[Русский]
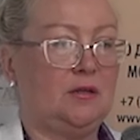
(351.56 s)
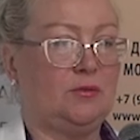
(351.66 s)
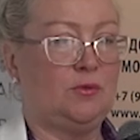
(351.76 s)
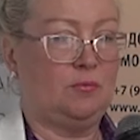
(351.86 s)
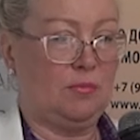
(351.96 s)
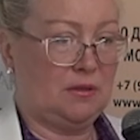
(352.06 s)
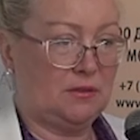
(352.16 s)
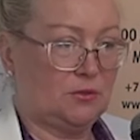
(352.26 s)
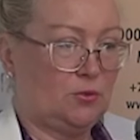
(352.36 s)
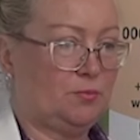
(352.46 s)
Но
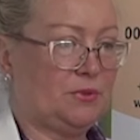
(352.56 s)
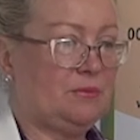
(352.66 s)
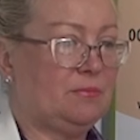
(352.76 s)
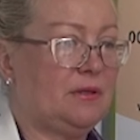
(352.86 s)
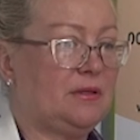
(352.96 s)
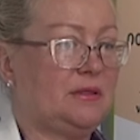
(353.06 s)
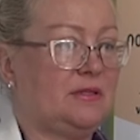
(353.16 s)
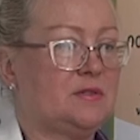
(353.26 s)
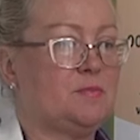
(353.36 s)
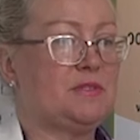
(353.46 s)
мало кто понимает
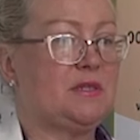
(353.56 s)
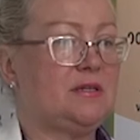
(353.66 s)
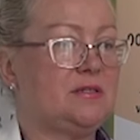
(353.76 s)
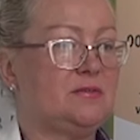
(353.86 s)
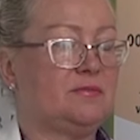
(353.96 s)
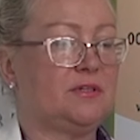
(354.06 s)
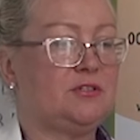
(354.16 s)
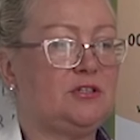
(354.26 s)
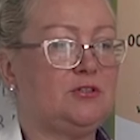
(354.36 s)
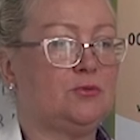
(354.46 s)
для
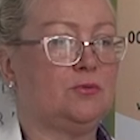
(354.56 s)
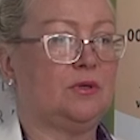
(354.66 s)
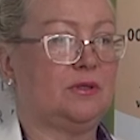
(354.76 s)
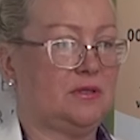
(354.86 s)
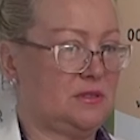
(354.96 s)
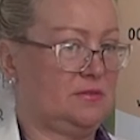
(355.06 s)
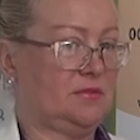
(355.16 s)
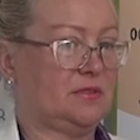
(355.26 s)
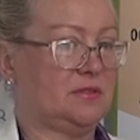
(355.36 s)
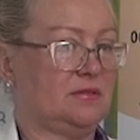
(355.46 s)
специалистов-врачей, что,
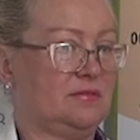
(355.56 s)
оказывается,